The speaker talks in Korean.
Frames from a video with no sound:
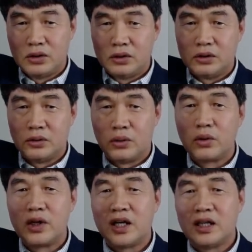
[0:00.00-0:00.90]
어,
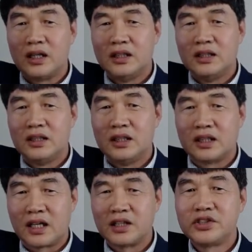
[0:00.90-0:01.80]

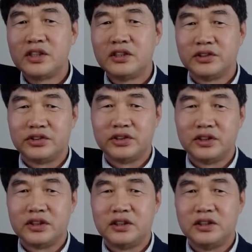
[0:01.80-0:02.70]
올라가신 아,
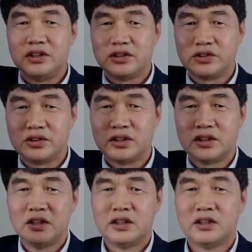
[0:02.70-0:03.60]
것을
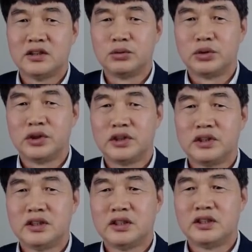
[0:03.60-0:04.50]
여기서 어,
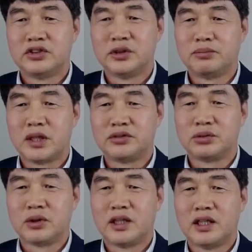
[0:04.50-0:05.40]
우리는 어, 접할
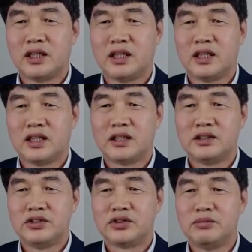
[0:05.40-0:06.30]
수가 아,
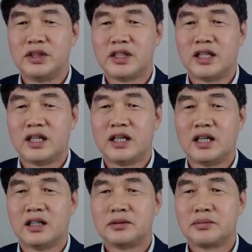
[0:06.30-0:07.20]

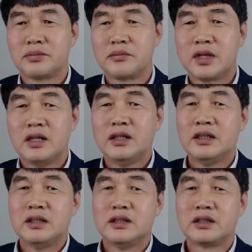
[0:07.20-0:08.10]
있습니다.
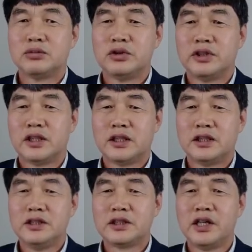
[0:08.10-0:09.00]
여러분
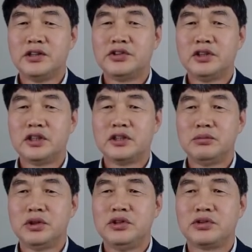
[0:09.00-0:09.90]
이렇게 했을 때
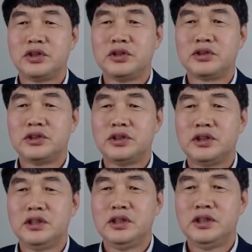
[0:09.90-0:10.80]
그러면 이
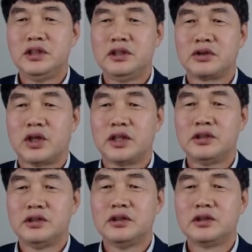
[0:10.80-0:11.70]
성천이
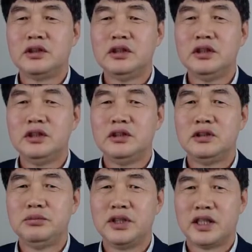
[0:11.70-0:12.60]
과연 어떤
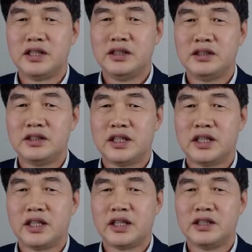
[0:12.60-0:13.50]
의미가
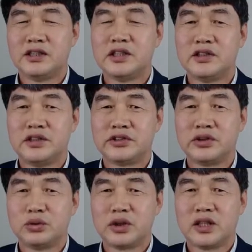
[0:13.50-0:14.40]
있느냐 이거에
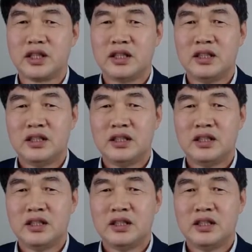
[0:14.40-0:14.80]
대해서는 우리가